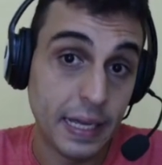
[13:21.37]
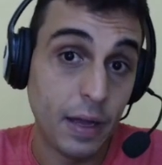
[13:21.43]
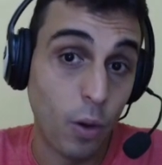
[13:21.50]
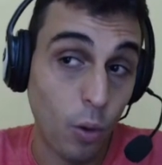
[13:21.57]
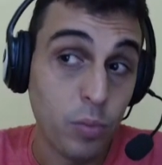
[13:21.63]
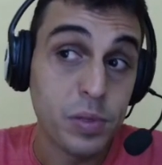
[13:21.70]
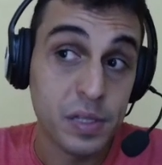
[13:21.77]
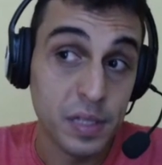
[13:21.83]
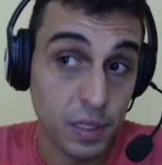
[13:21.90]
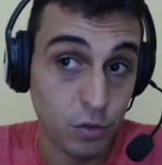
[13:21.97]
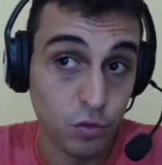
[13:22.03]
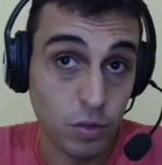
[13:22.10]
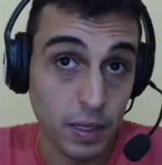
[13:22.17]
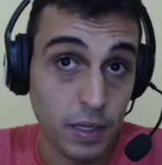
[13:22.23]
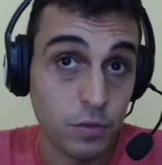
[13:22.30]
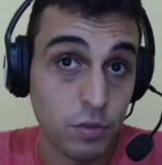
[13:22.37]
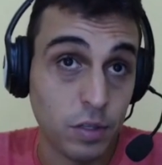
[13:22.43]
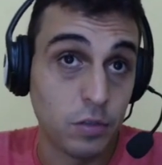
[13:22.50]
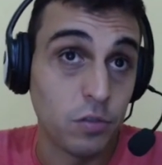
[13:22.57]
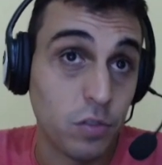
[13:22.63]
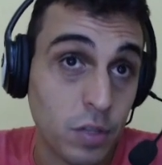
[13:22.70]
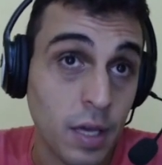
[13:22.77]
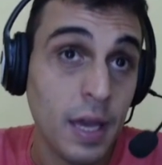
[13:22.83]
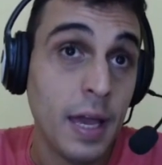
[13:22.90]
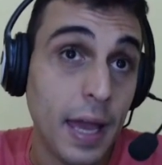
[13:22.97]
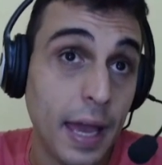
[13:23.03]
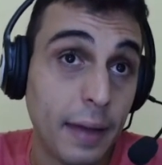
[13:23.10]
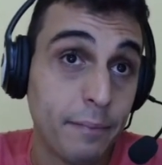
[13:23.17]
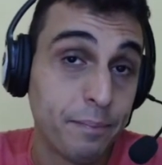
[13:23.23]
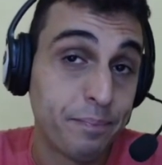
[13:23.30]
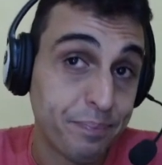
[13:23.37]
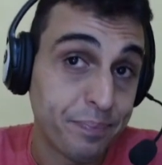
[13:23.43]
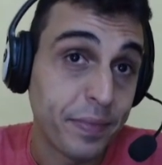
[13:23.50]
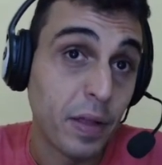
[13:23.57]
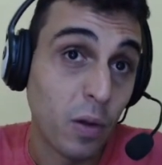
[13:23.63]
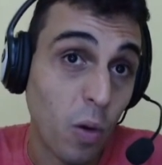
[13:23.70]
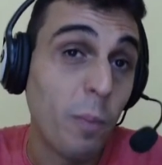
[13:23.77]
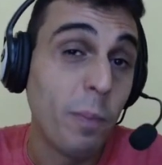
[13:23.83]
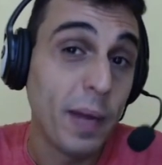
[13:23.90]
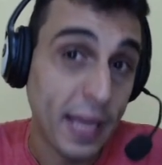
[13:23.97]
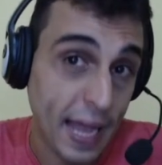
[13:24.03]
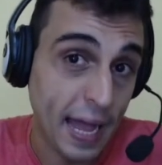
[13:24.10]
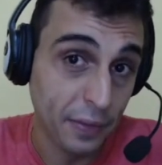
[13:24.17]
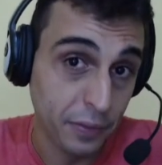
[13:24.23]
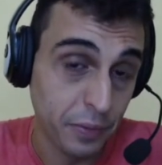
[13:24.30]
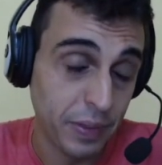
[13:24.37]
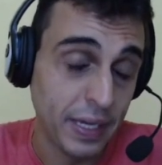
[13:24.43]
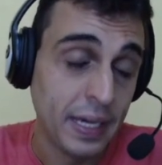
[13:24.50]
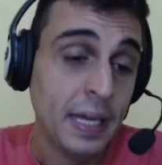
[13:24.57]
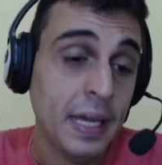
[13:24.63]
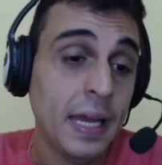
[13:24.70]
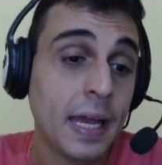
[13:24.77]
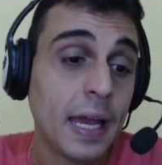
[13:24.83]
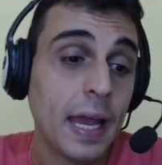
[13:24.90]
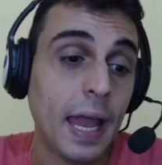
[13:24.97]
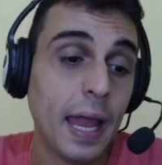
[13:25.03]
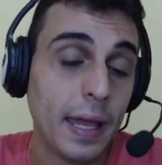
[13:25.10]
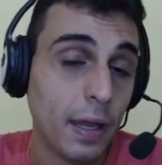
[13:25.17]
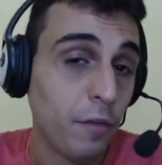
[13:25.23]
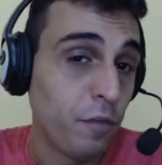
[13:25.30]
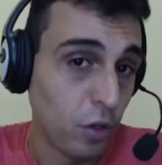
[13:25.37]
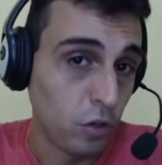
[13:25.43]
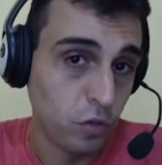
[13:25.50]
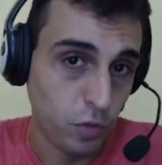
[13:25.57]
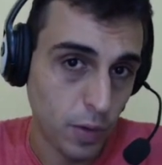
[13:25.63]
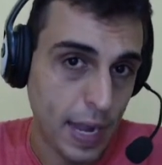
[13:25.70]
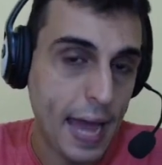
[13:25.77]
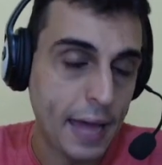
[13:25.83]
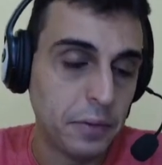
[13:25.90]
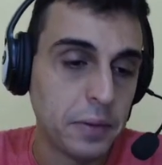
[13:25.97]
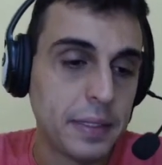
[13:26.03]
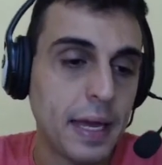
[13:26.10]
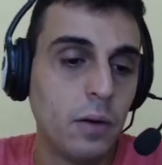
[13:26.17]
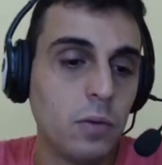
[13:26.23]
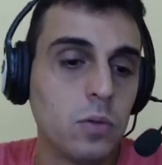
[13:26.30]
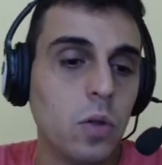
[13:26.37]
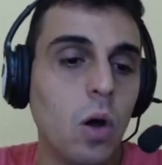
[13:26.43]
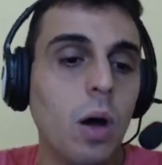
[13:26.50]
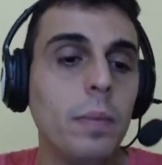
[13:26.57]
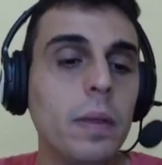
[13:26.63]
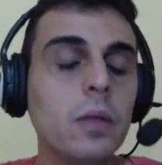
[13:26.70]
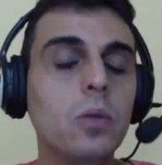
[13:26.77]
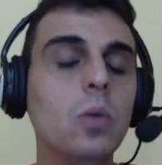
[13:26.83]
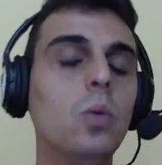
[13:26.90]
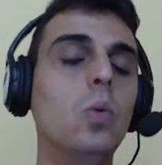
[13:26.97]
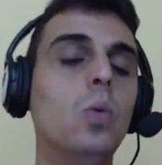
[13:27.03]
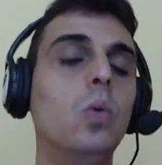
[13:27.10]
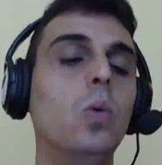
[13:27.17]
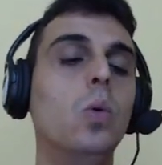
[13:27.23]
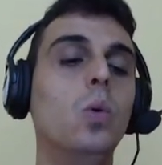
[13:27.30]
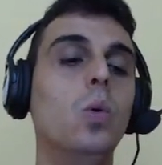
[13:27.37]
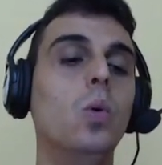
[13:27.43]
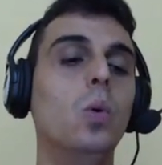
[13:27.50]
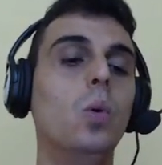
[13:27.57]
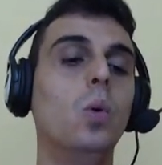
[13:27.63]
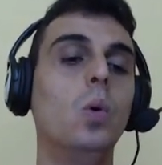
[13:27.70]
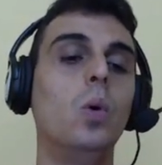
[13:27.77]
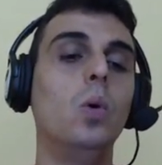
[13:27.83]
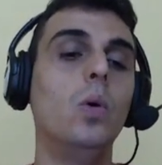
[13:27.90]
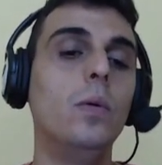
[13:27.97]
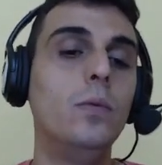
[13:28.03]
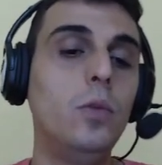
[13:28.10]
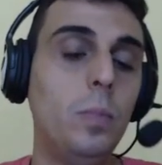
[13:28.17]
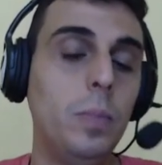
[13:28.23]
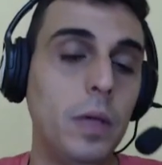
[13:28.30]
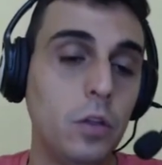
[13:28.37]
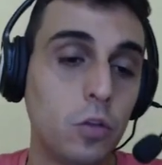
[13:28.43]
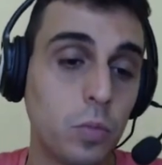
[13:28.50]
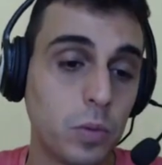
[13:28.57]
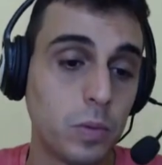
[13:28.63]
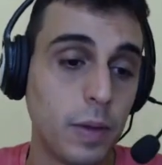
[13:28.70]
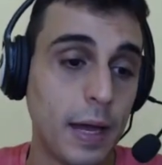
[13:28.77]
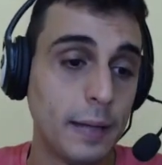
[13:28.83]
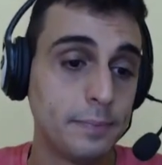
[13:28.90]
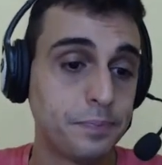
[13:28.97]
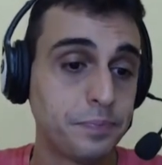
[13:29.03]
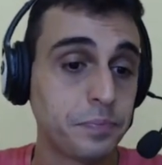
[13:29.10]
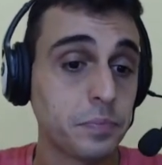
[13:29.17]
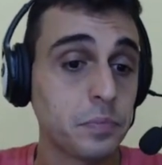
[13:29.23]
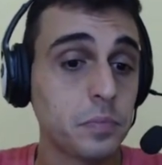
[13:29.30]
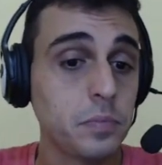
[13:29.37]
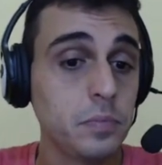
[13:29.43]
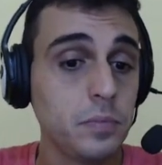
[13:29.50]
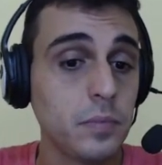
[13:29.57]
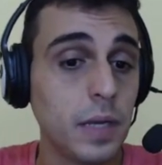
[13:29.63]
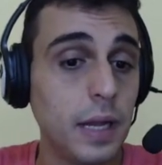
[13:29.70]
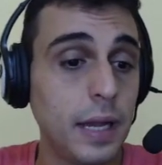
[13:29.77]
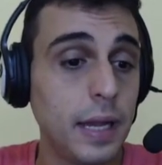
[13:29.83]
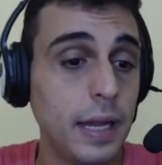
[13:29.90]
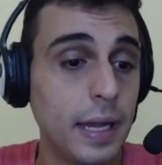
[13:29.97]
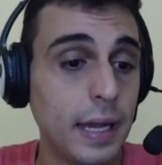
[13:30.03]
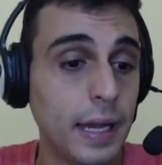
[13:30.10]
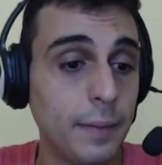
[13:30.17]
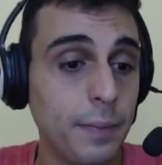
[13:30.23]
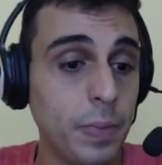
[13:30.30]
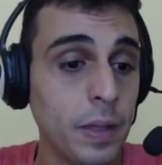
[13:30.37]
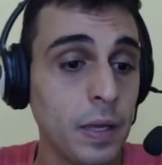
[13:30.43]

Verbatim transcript: Ou seja, né, gente? É complicado, né? É, não foi divulgado, tá? O nome do, do bispo, tá? É.